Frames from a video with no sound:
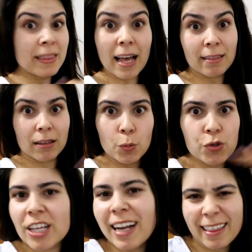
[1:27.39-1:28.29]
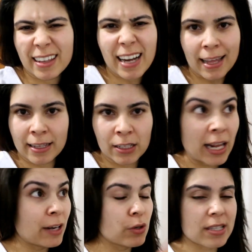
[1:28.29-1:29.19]
nada, não postei nada, nada,
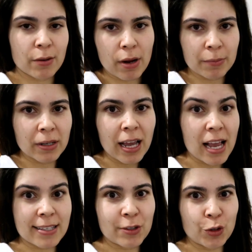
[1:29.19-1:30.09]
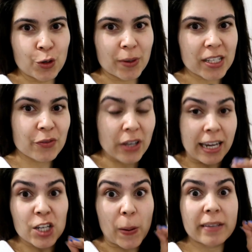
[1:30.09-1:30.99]
nem no Instagram, em sítio nenhum, parece que
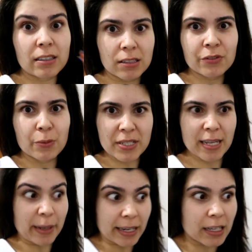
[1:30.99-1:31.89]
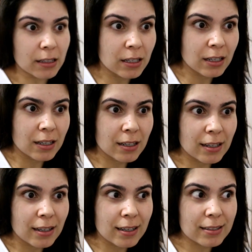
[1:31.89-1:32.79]
fiquei na expectativa, percebem naquele,
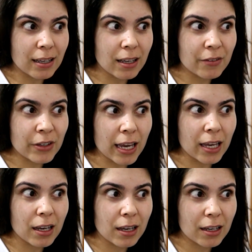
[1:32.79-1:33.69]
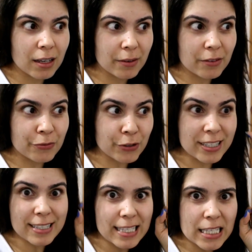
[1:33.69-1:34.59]
assim, fiquei
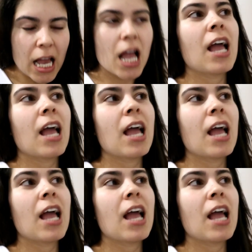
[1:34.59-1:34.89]
freeze